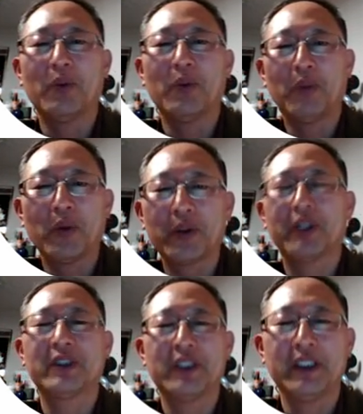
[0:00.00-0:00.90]

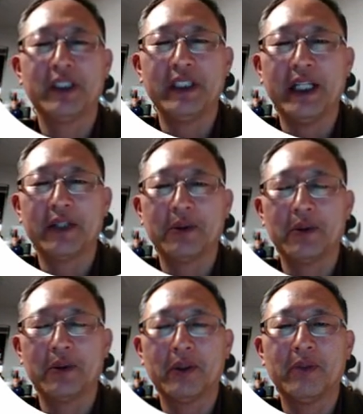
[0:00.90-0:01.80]
본격적인 이야기로
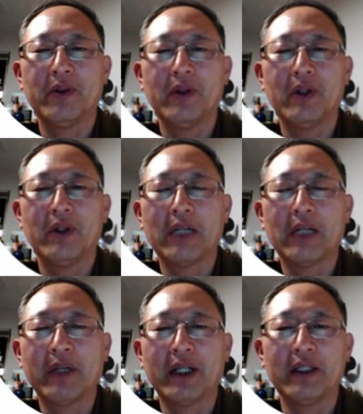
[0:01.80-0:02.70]
넘어갈
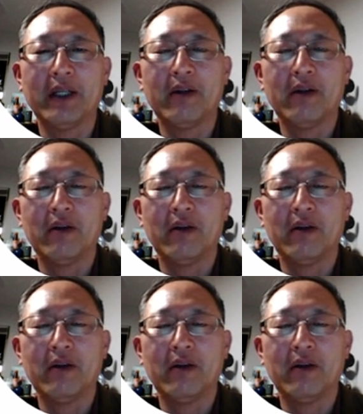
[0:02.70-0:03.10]
만한데요.